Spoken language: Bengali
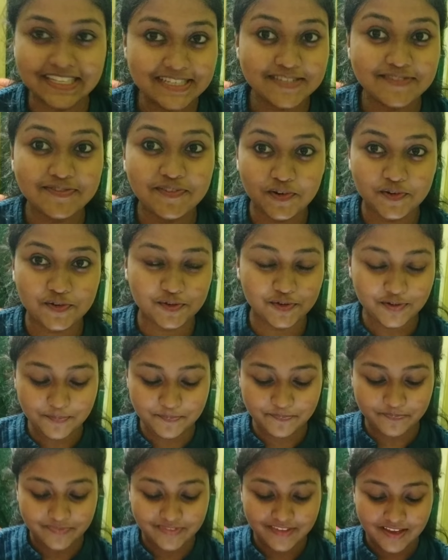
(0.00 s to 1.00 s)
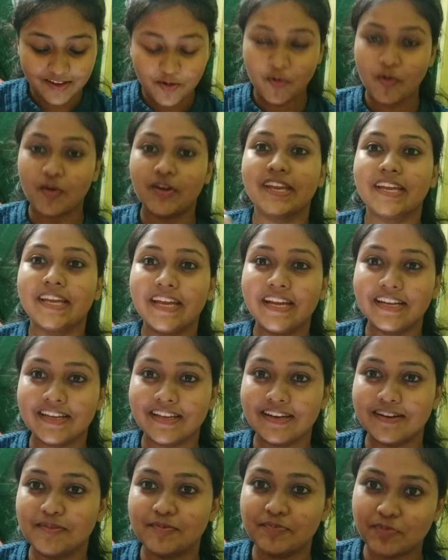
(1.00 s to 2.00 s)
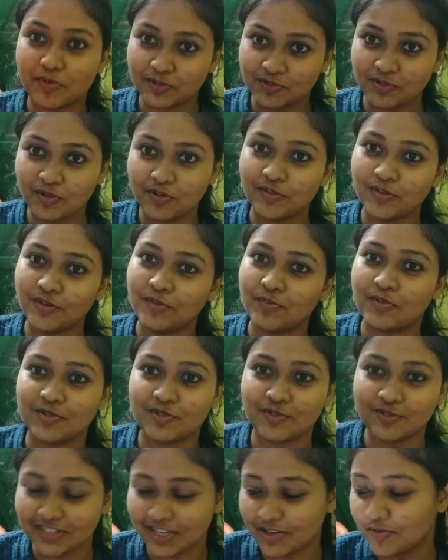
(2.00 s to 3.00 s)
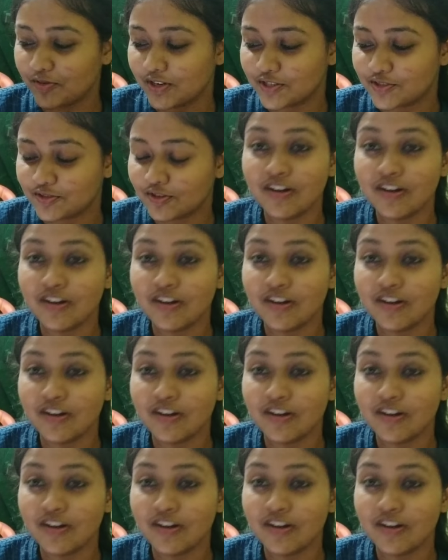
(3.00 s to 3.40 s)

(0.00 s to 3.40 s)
দিস ফটো অনেকে এটার প্রচণ্ড প্রশংসা করেছ